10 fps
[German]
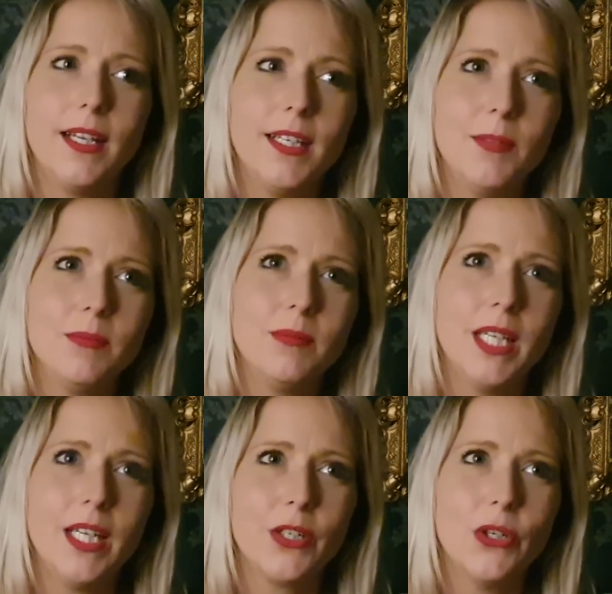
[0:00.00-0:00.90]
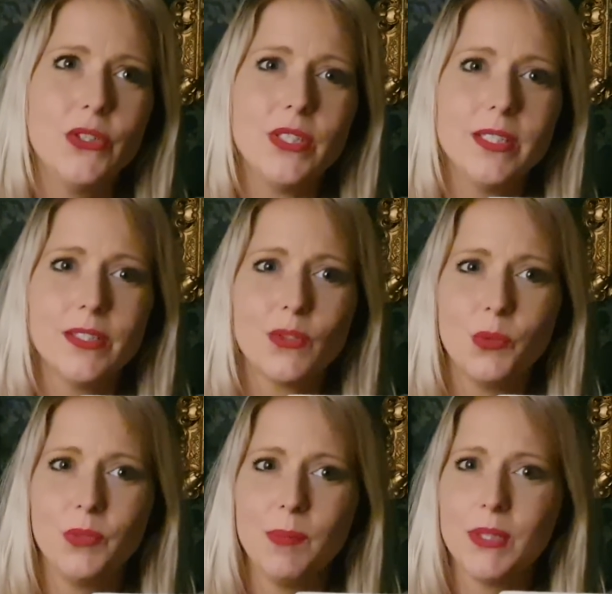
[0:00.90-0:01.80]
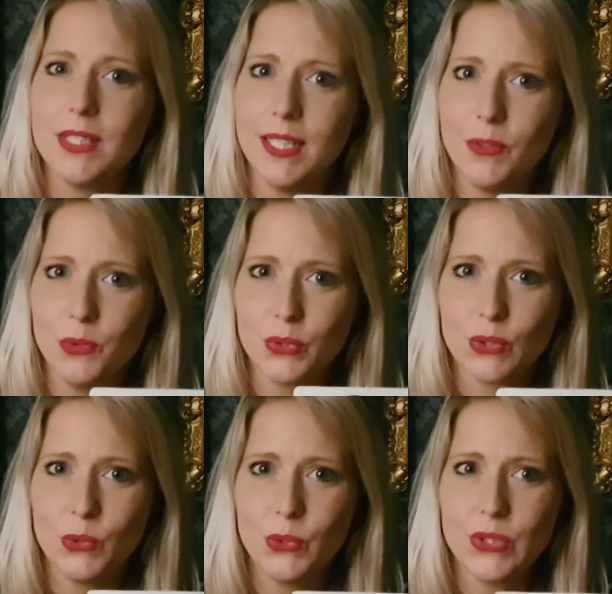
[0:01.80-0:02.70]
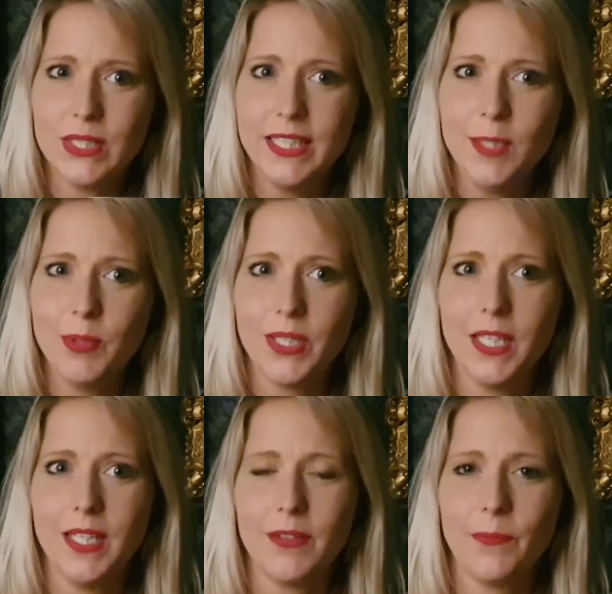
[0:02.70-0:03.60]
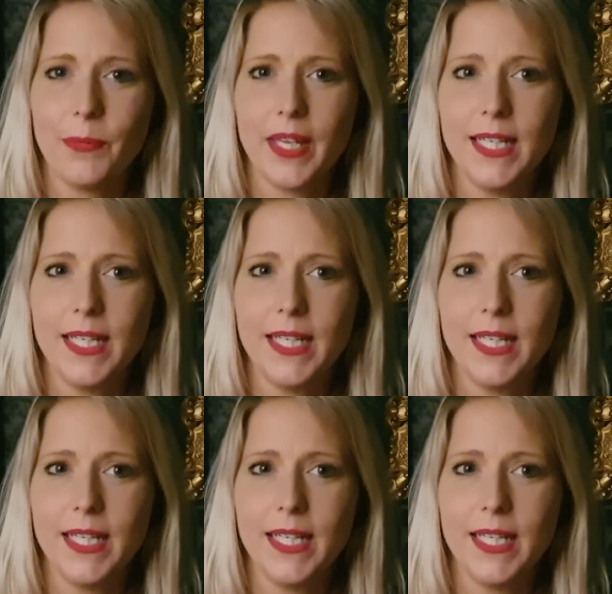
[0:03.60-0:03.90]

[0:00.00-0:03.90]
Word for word: Ähm, könnte es um die bedingungslose Liebe gehen?